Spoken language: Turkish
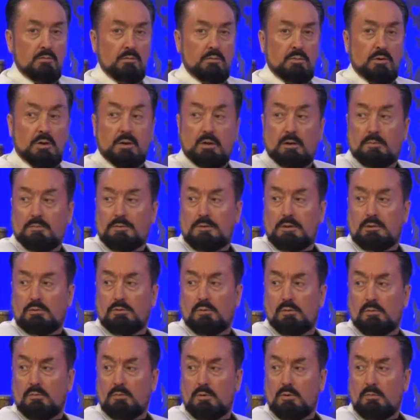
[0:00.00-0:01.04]
Ya hapse
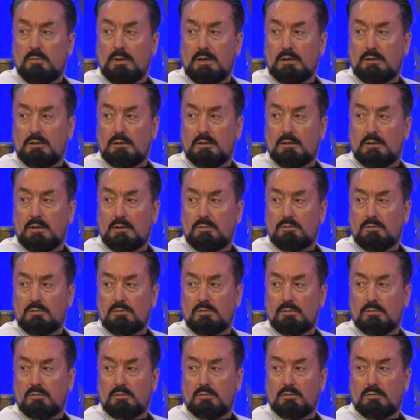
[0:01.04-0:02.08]
durur mu o Mehdi? Niye
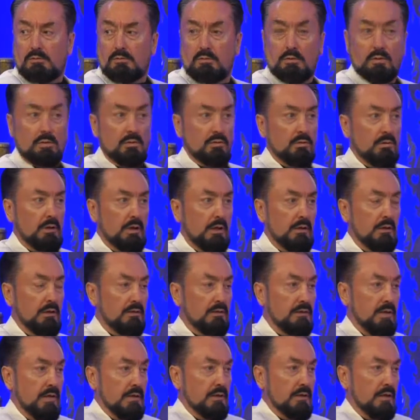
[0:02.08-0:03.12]
dursun? Ki. Görüntü haline,
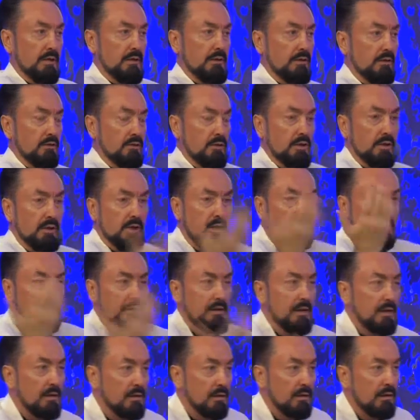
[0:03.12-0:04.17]
ses haline çıkar gider.